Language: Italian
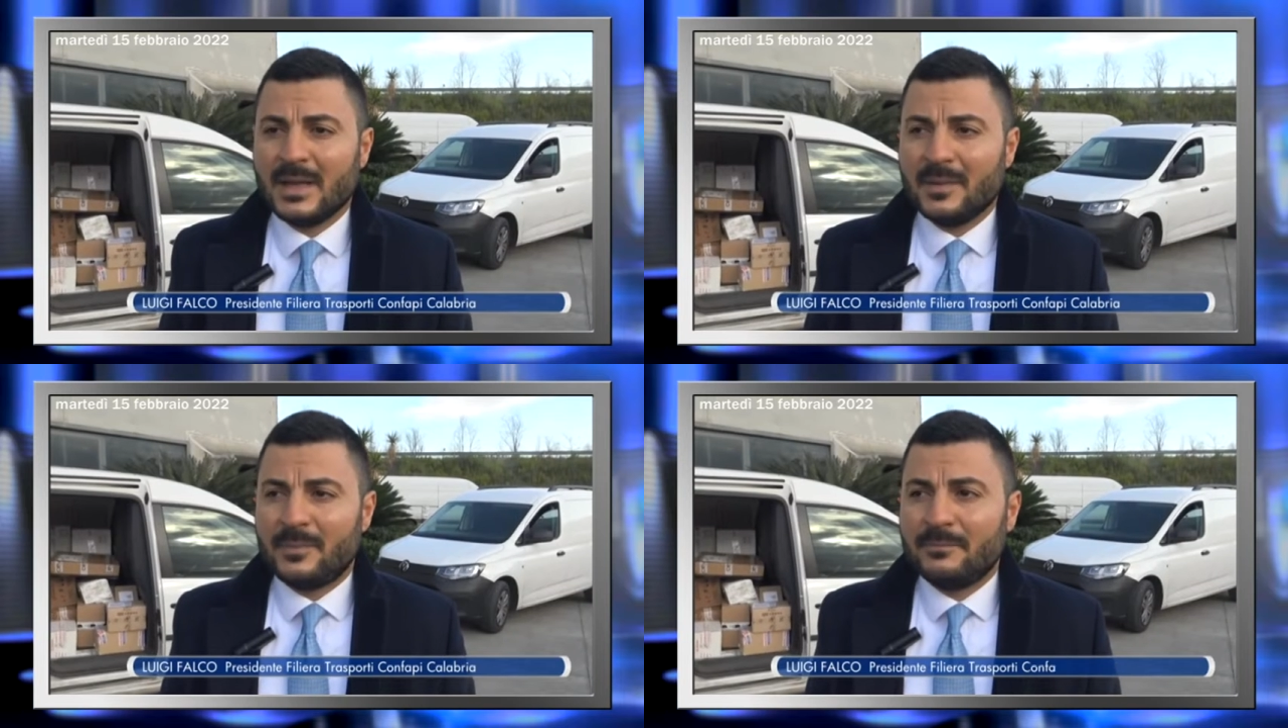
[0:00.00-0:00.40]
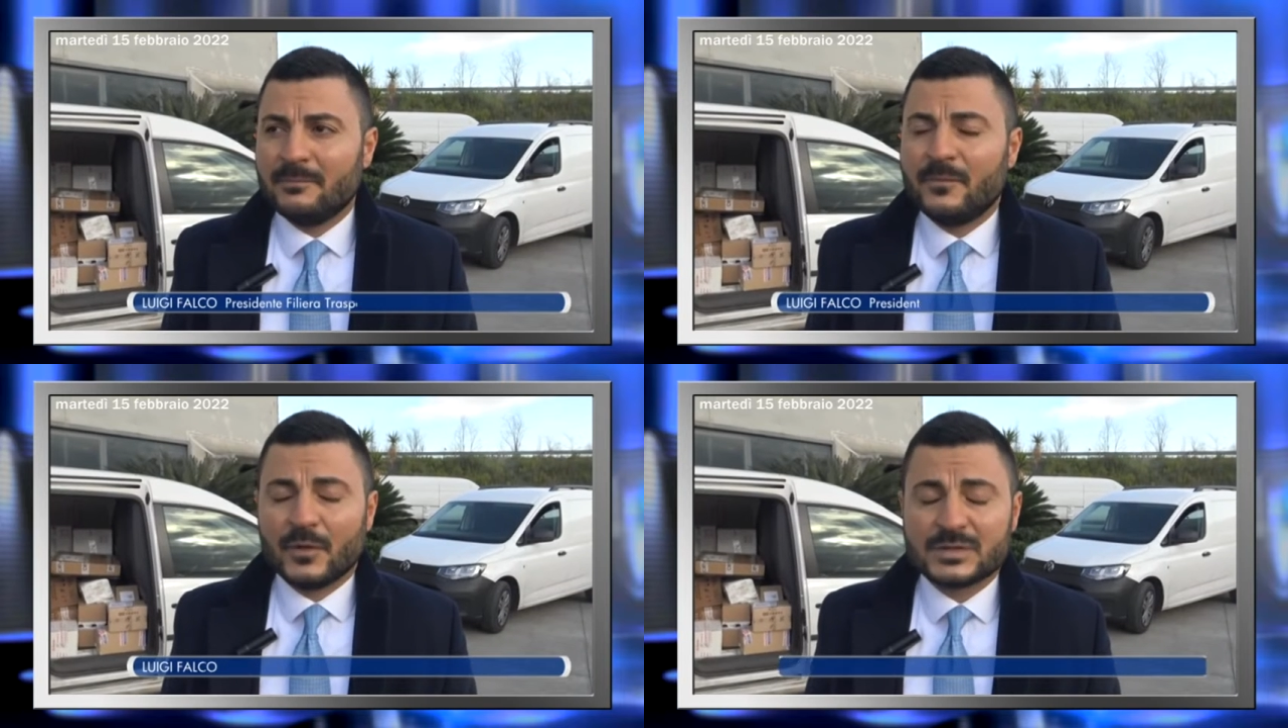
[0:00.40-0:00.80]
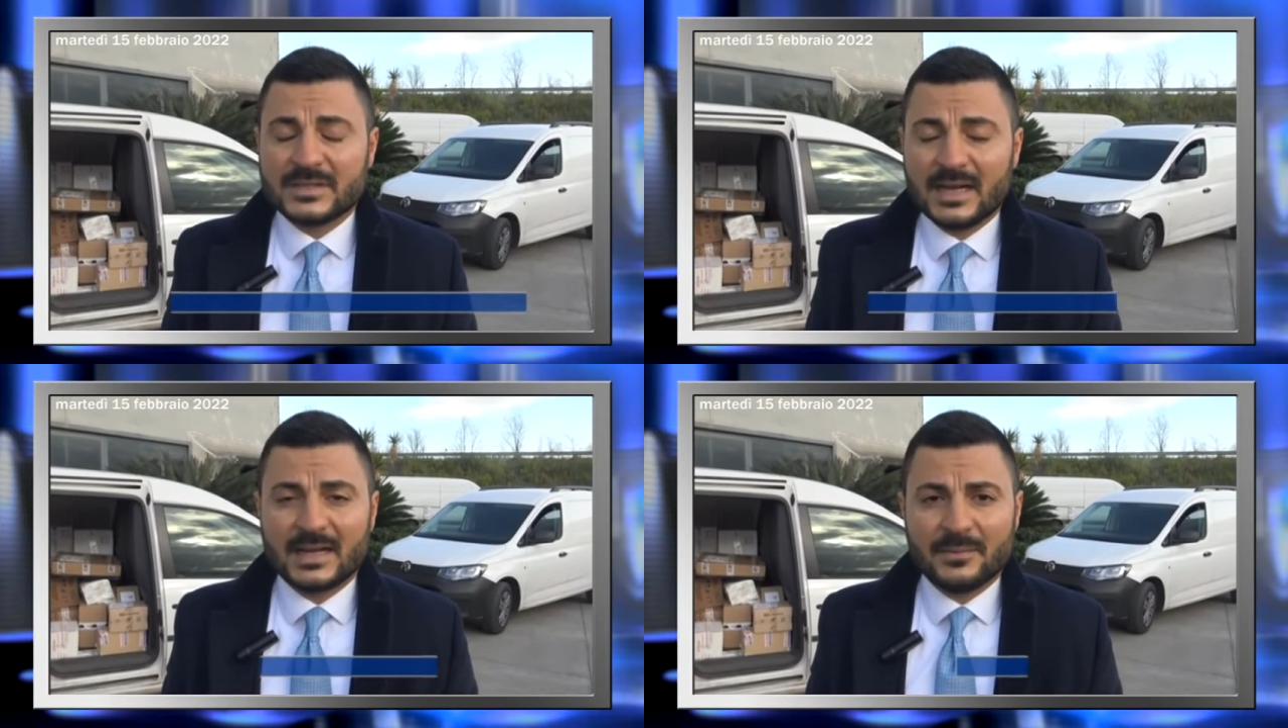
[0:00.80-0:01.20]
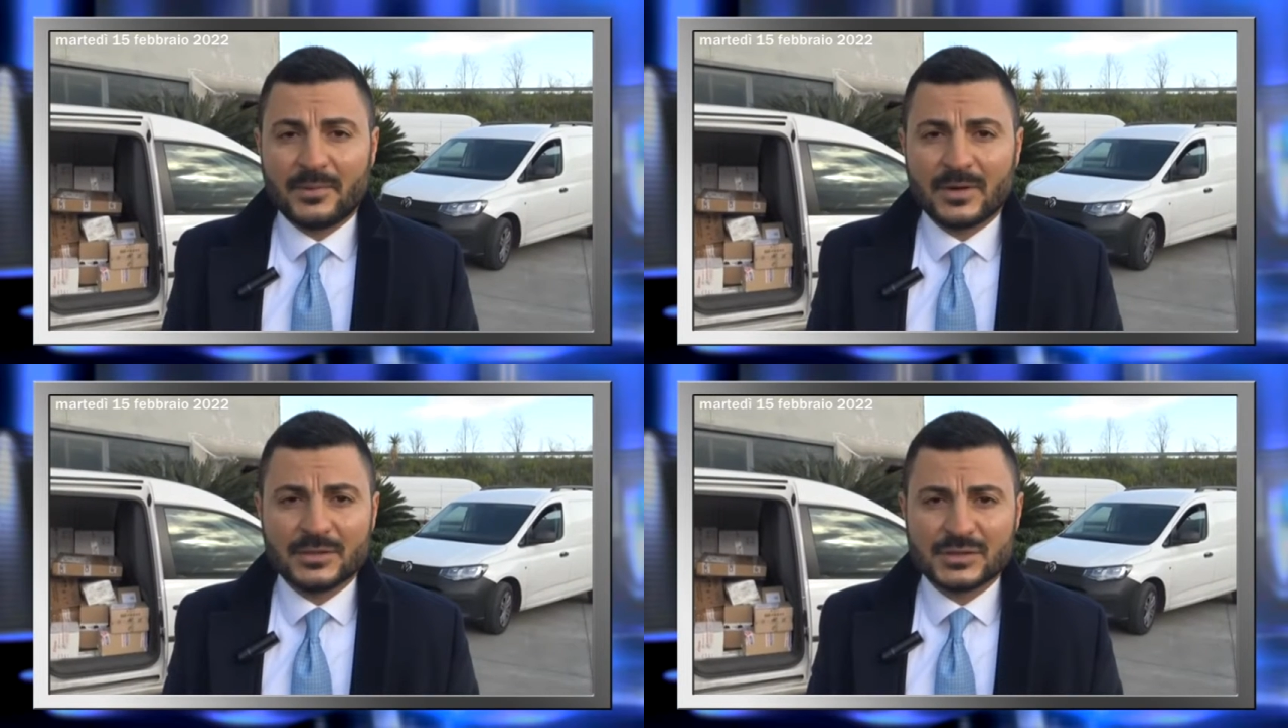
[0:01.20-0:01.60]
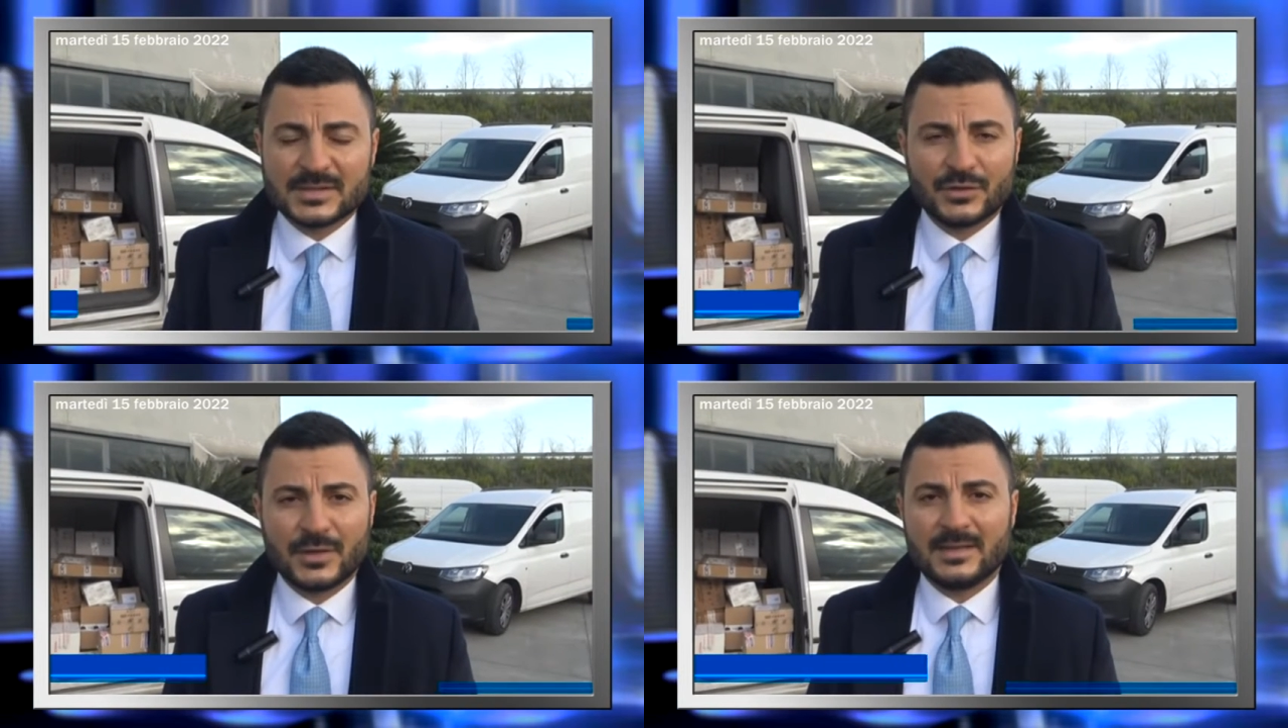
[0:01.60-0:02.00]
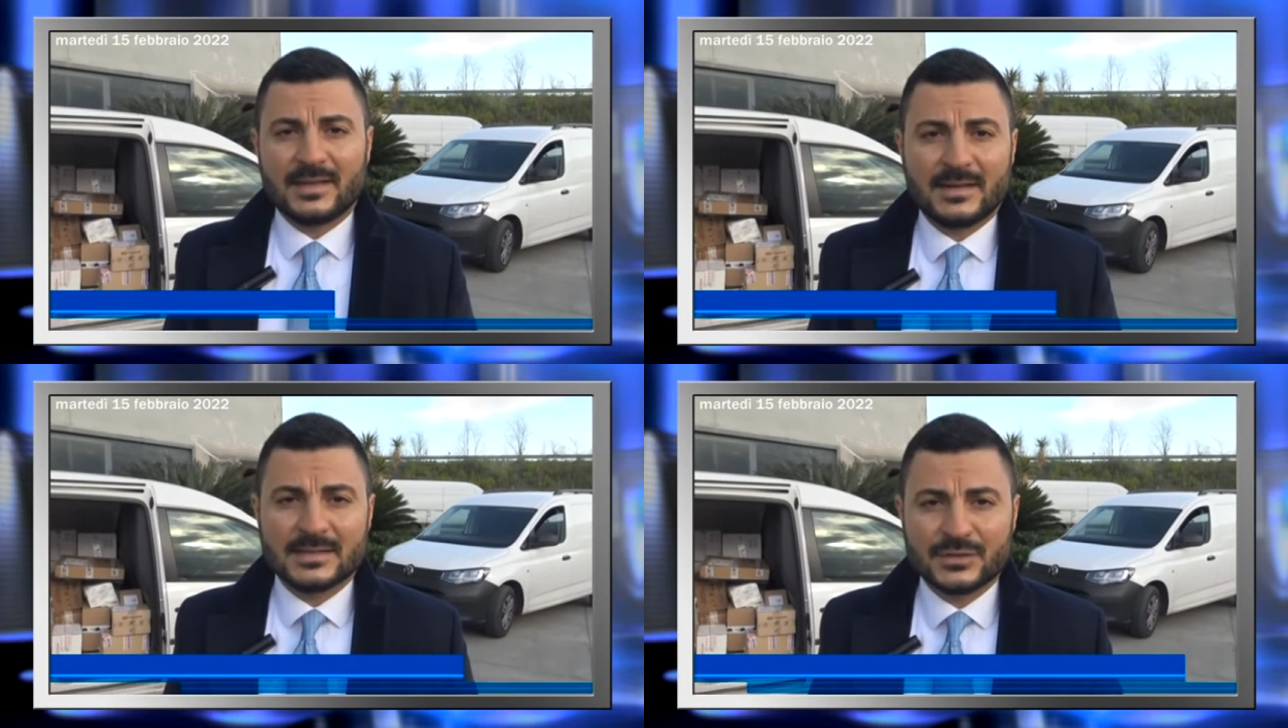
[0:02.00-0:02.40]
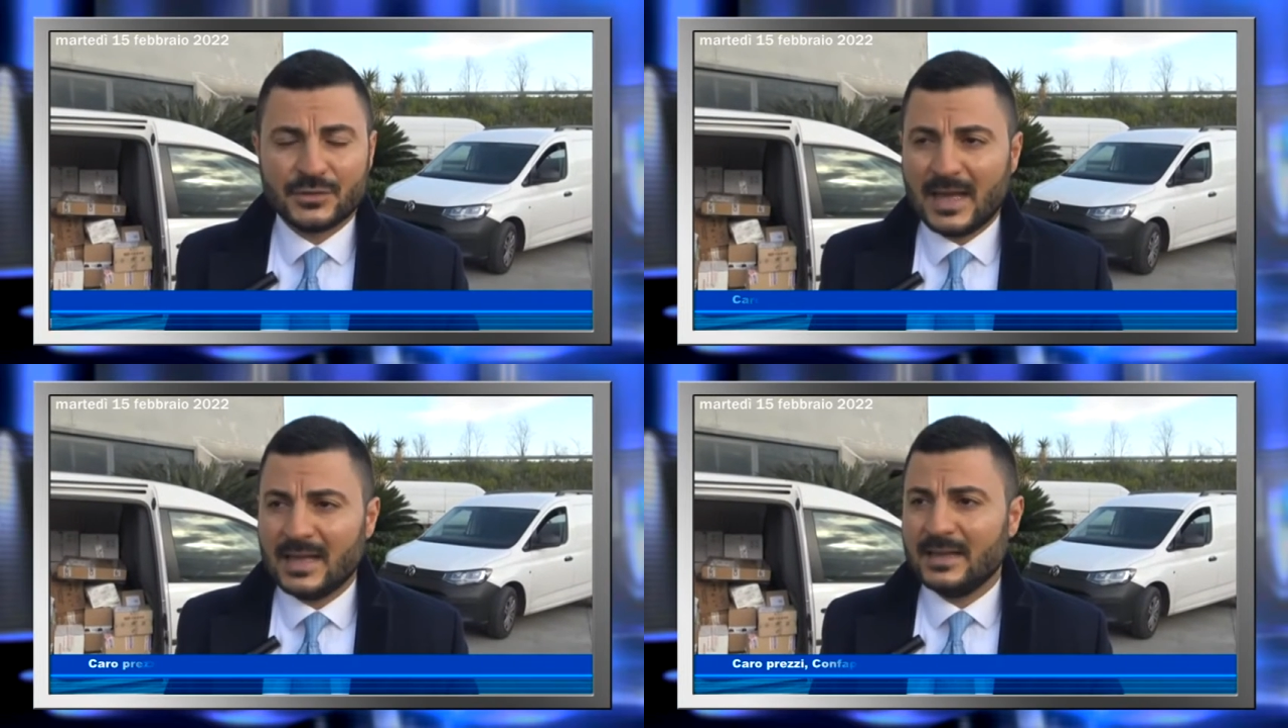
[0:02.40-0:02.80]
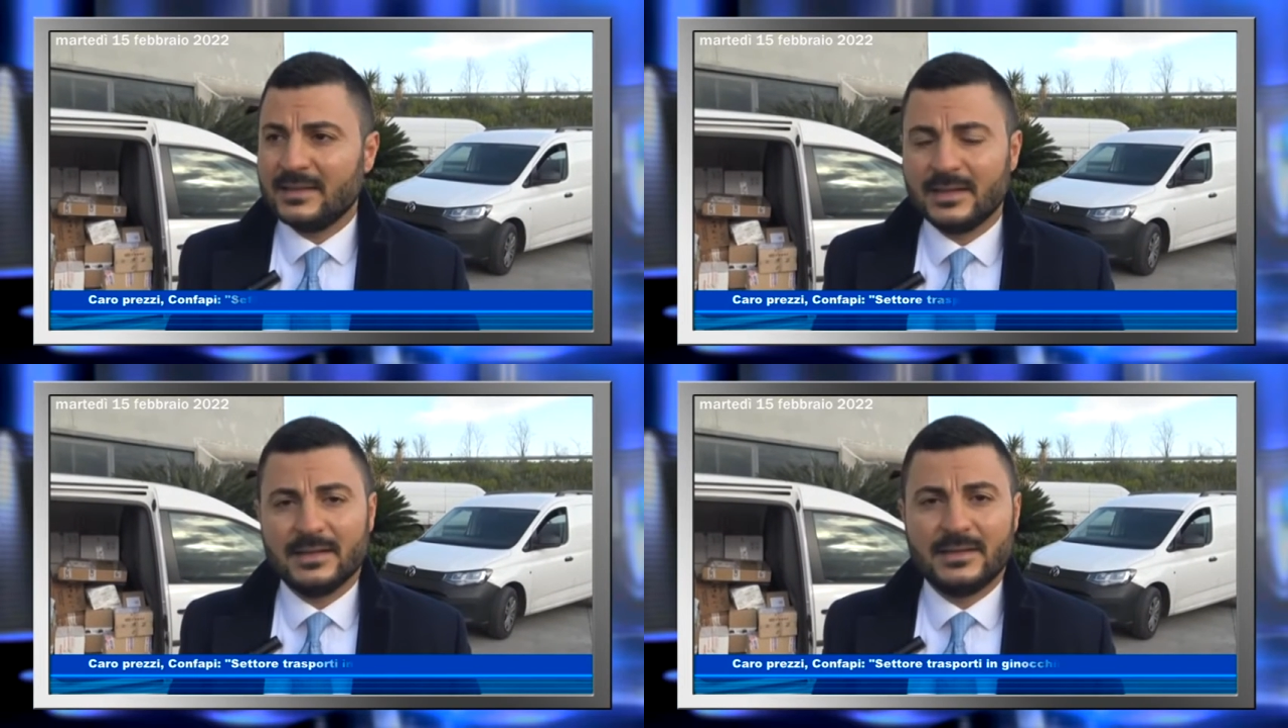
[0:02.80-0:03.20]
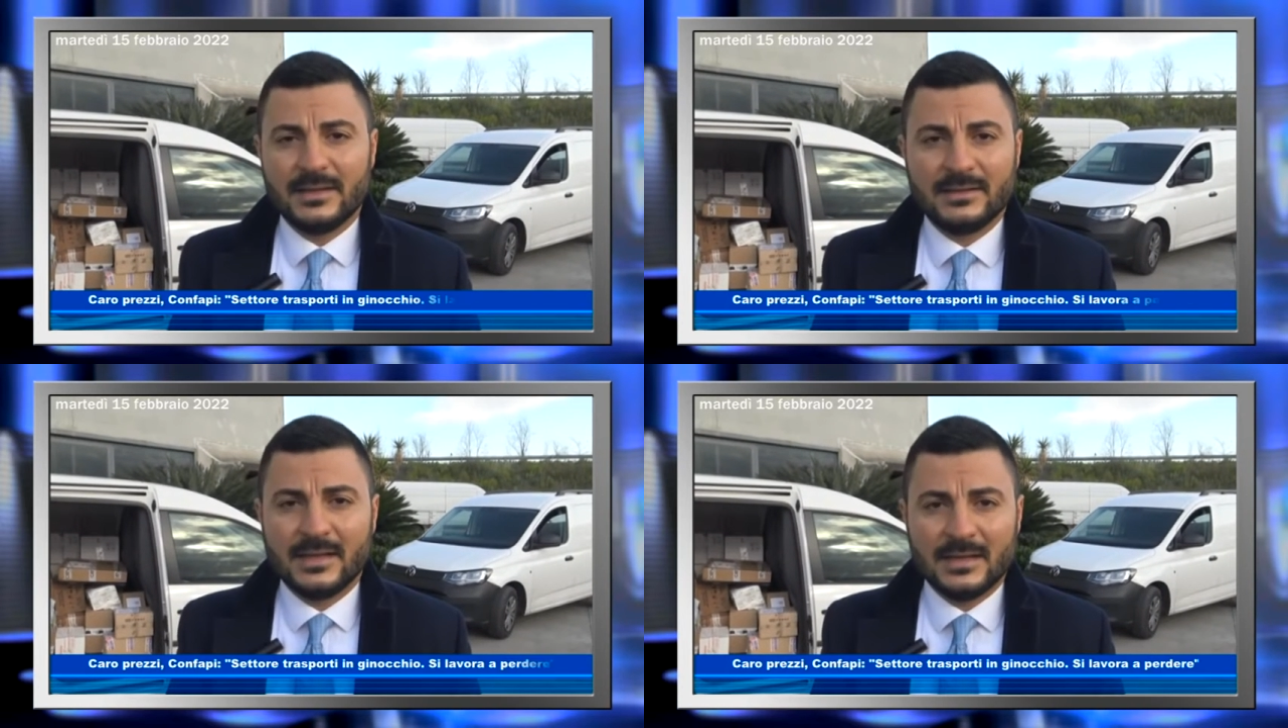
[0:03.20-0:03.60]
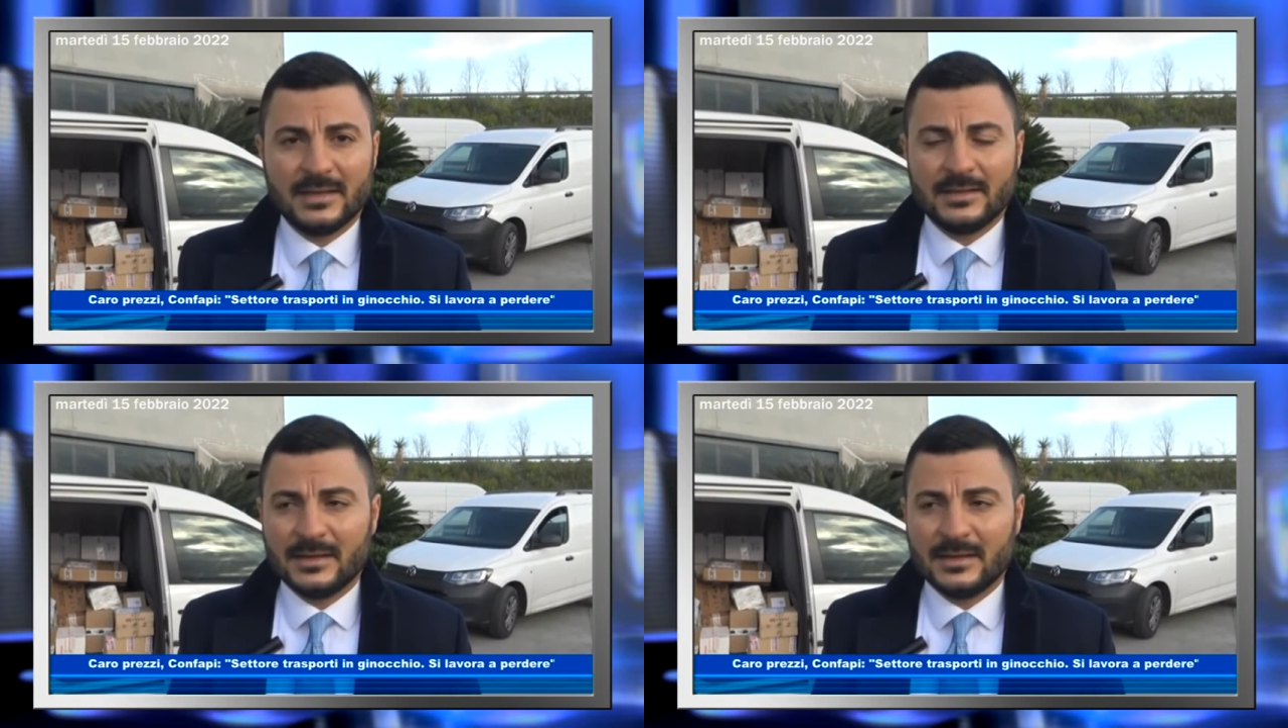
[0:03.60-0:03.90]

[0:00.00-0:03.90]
ma forse anche per una gestione internazionale de, de, delle,